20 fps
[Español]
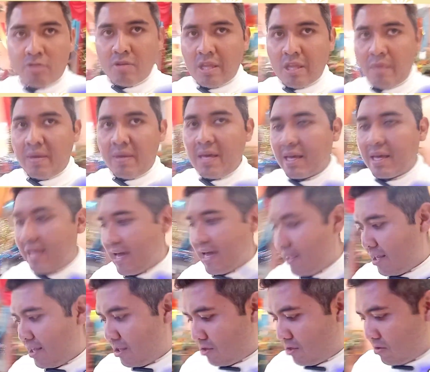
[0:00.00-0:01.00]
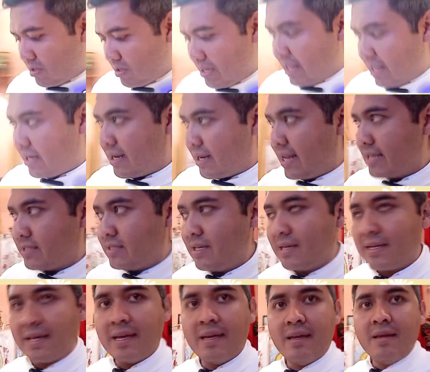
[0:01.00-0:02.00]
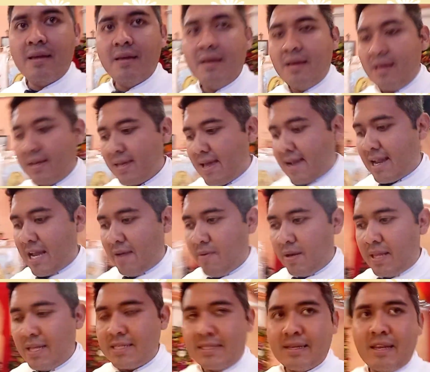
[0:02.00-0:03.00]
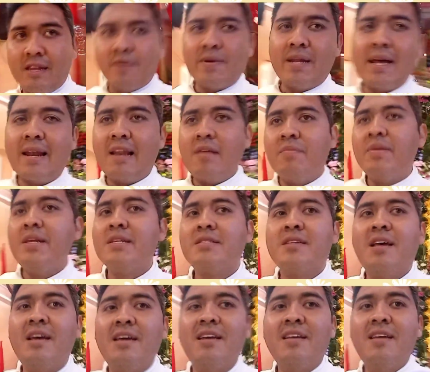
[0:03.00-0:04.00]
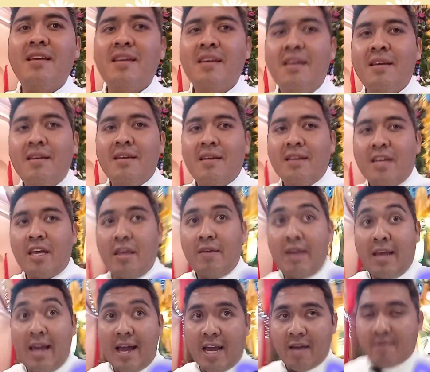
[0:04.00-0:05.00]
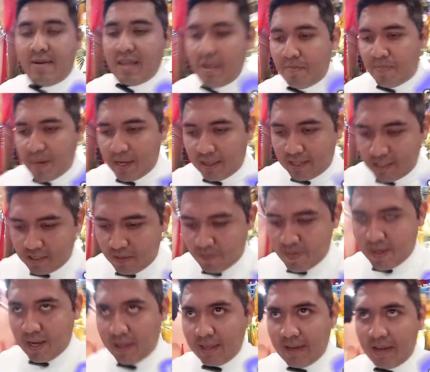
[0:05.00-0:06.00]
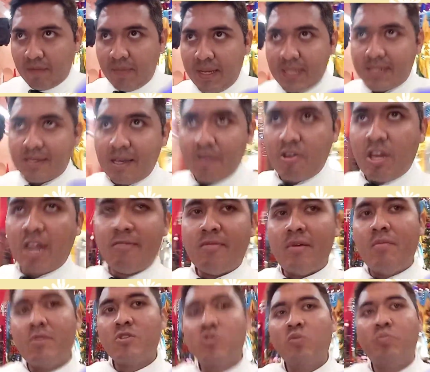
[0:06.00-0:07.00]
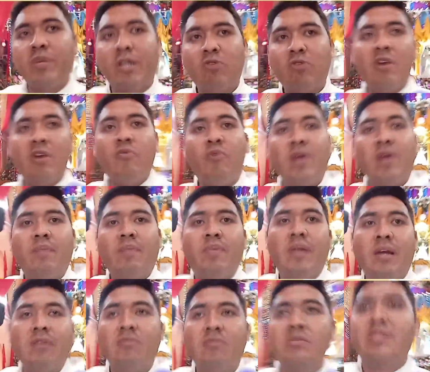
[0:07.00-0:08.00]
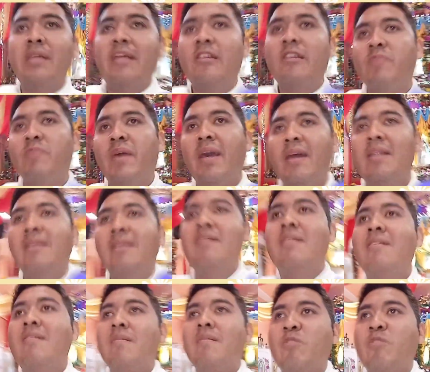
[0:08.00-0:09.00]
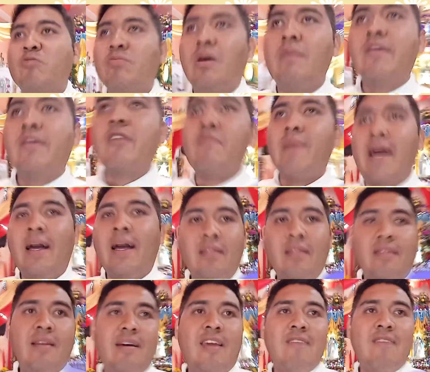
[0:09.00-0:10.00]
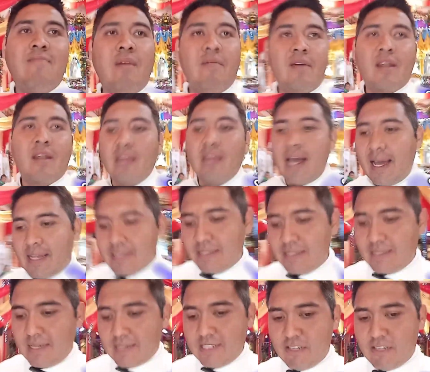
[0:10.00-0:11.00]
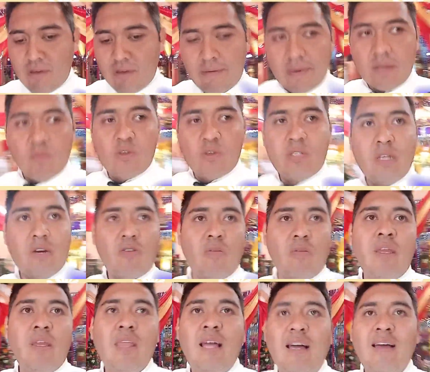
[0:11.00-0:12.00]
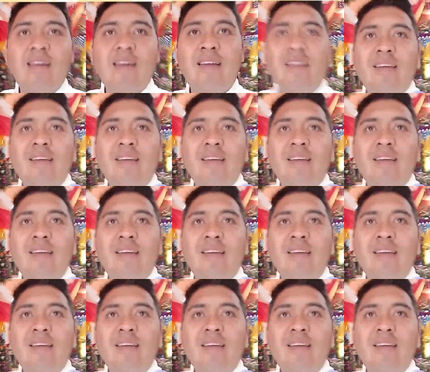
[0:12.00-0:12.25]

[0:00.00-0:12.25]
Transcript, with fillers: todavía aquí adentro de la iglesia que, que acaba de celebrar la misa, que acaba de participar de la misa y ahora vamos un poquito afuera para que ustedes vean, pues va a haber banda y va a haber danzas y va a haber mucha comida